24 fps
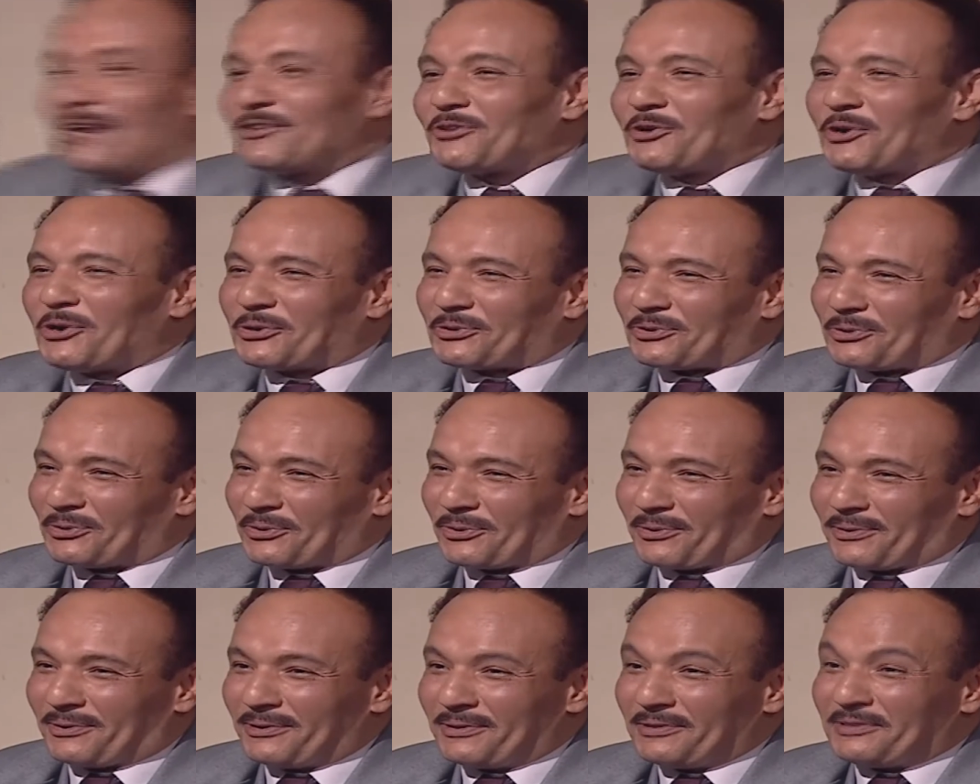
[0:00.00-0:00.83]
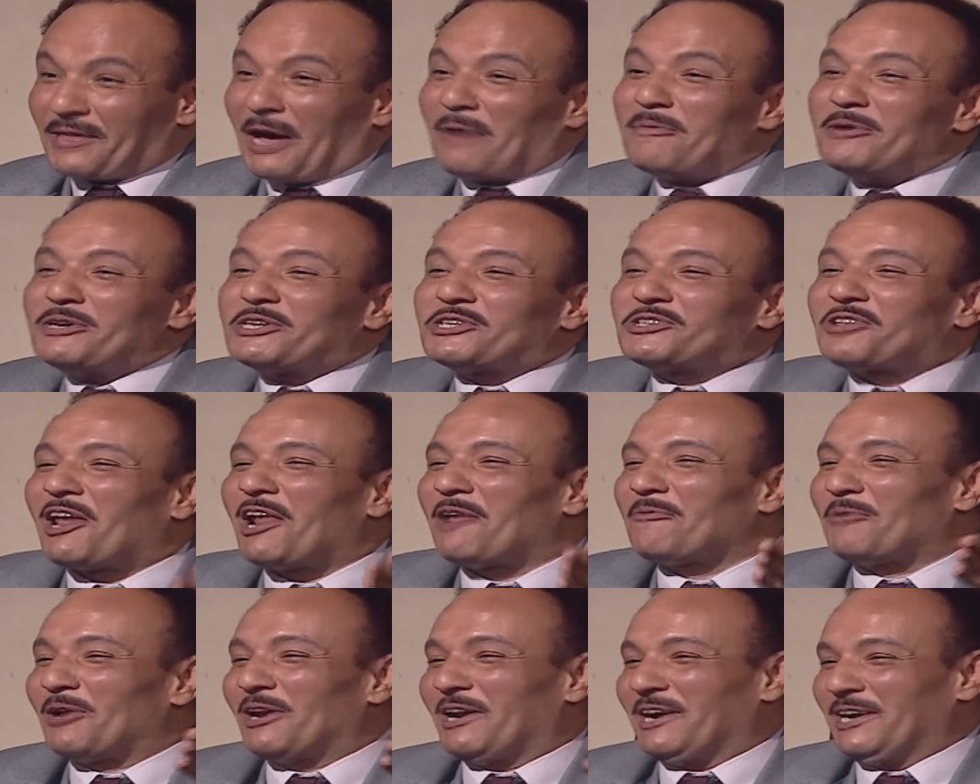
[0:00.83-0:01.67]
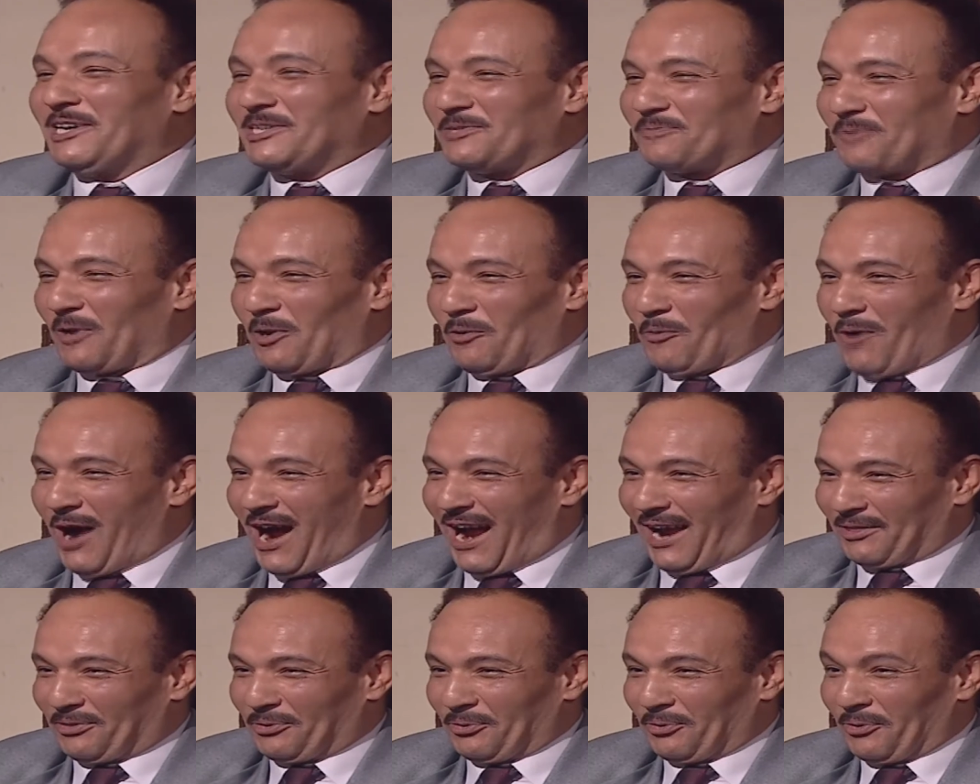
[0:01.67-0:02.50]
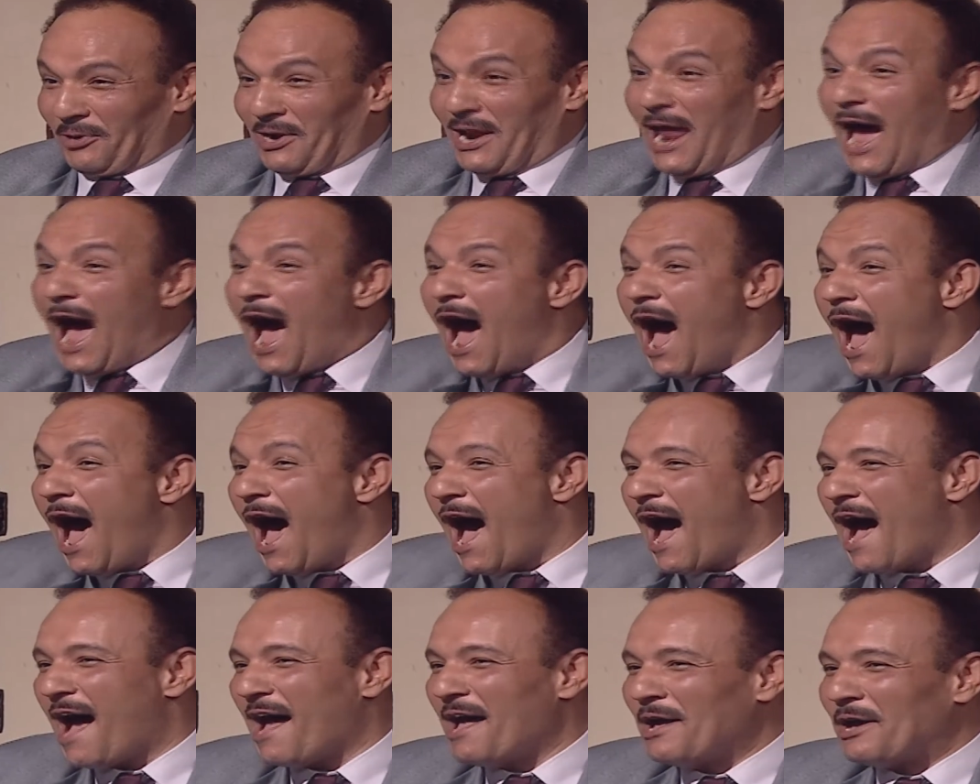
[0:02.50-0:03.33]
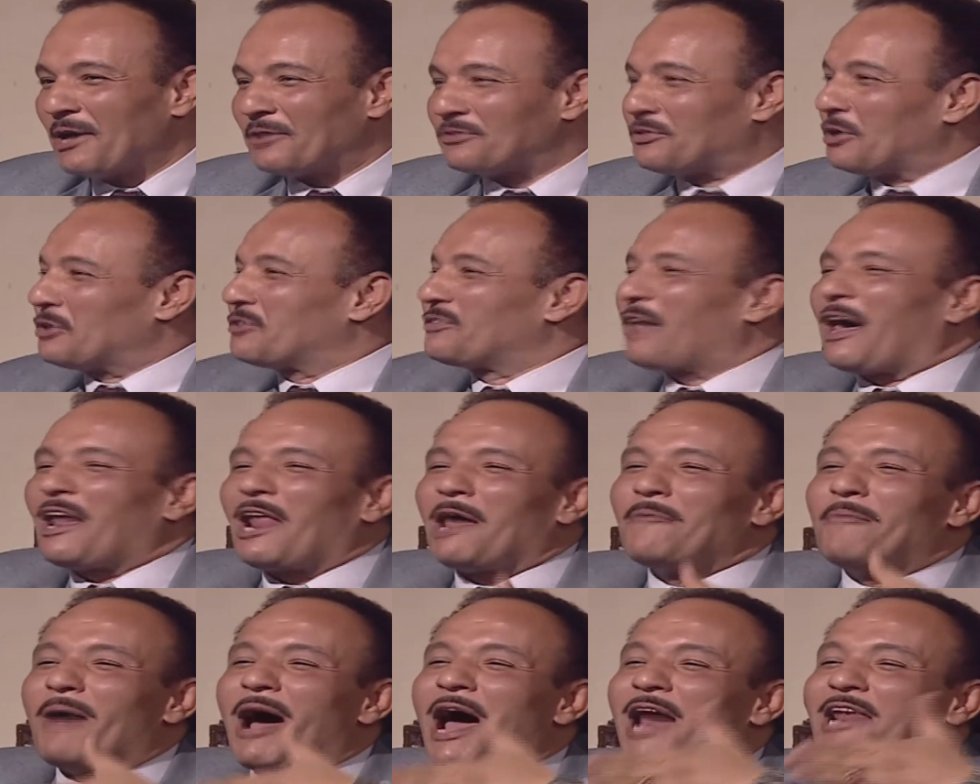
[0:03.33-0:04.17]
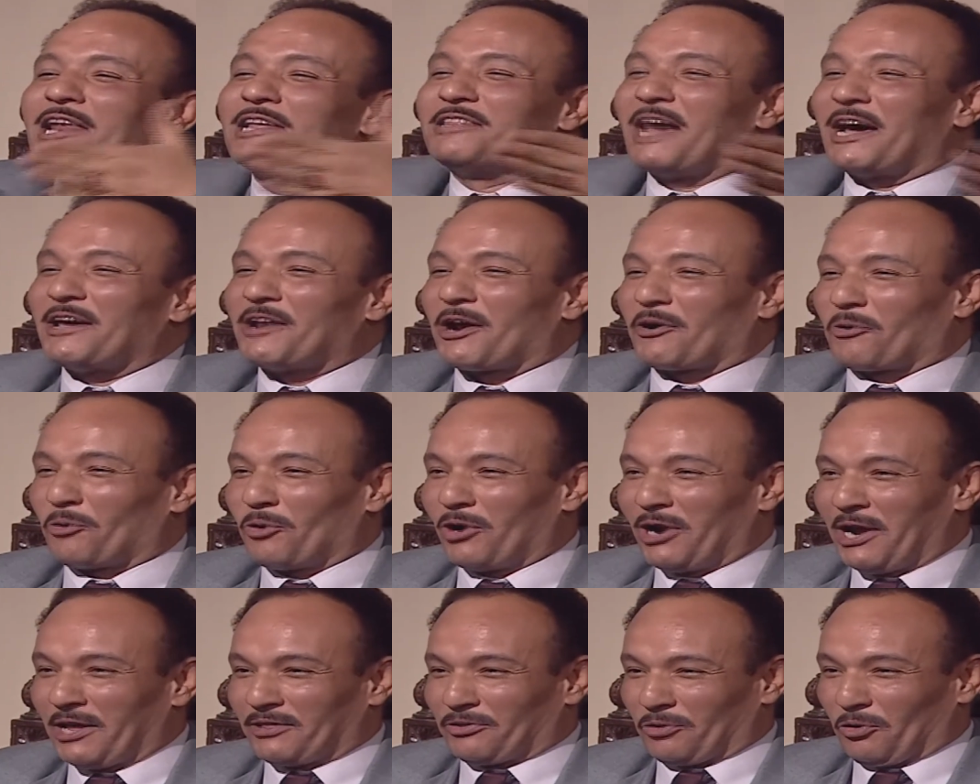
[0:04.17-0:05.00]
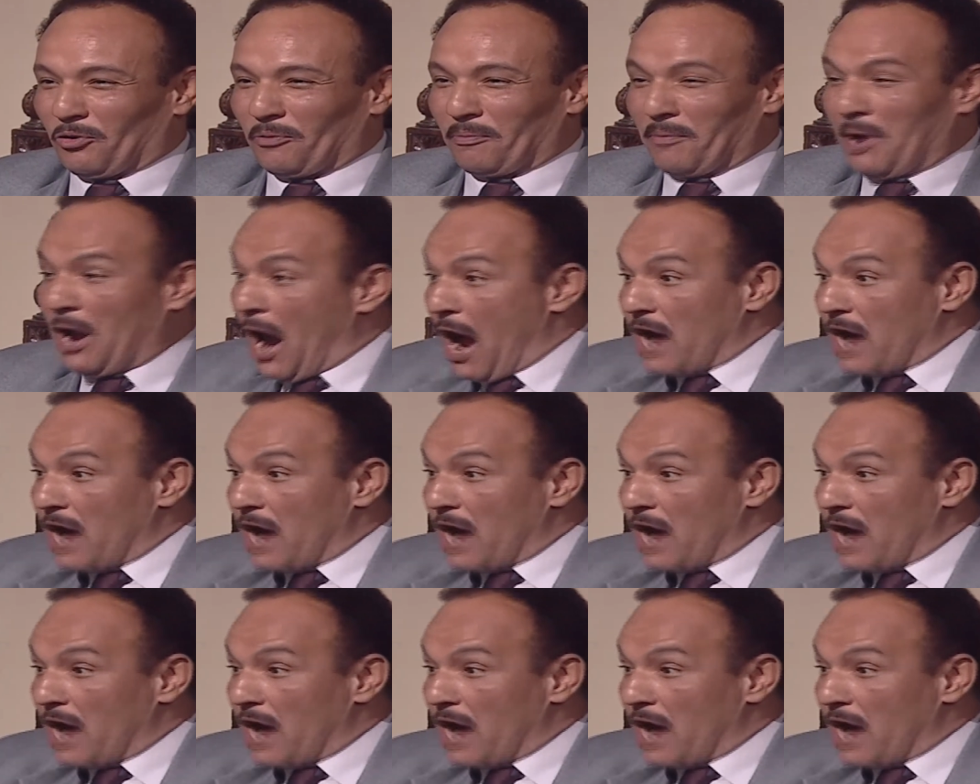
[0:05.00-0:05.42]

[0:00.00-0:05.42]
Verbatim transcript: يا دكتور ده مش طلب الحزب لوحده لا دي طلب اهل دايره كلتهم